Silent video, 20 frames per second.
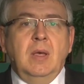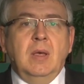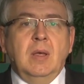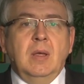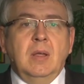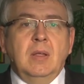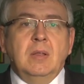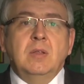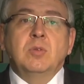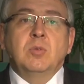
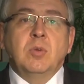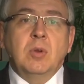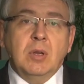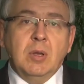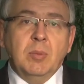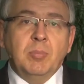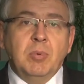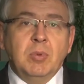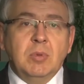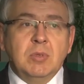Э, не
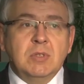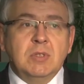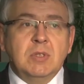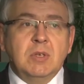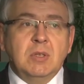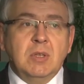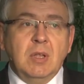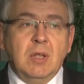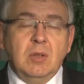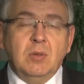только полости
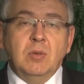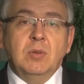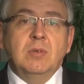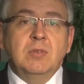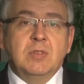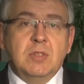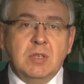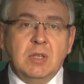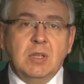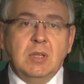рта, но и
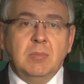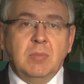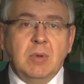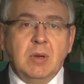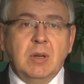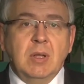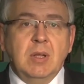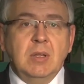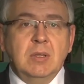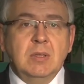в целом
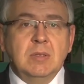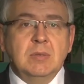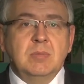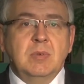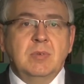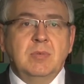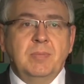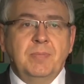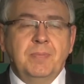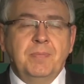
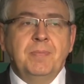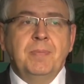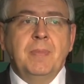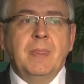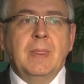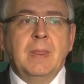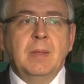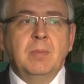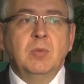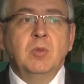организма.
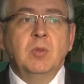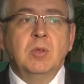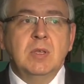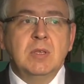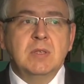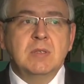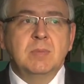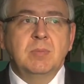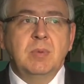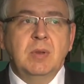
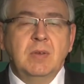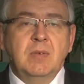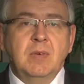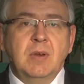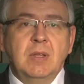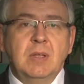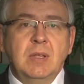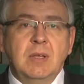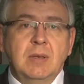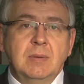Многие
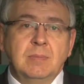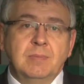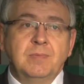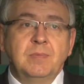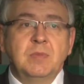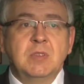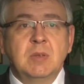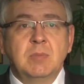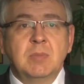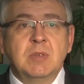заболевания
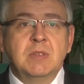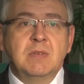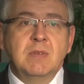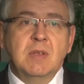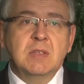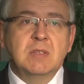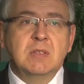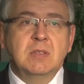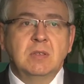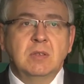
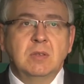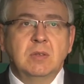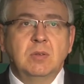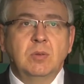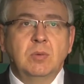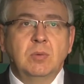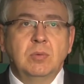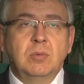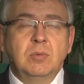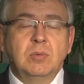взаимосвязаны
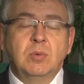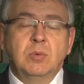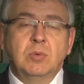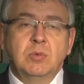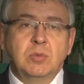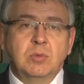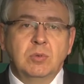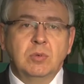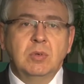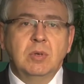друг, друг
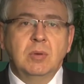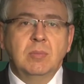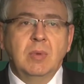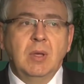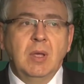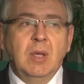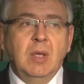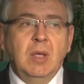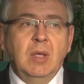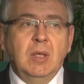с другом,
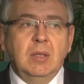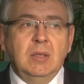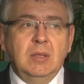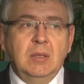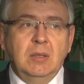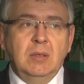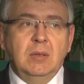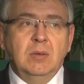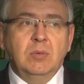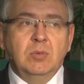
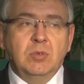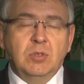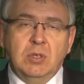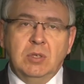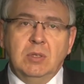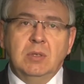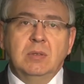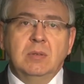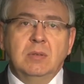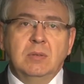и
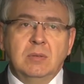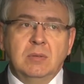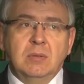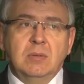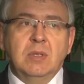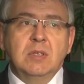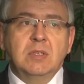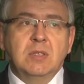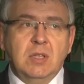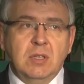уже
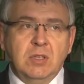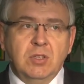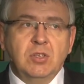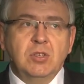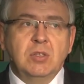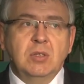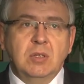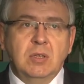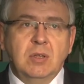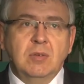
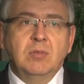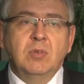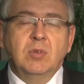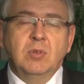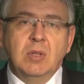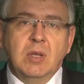достаточно давно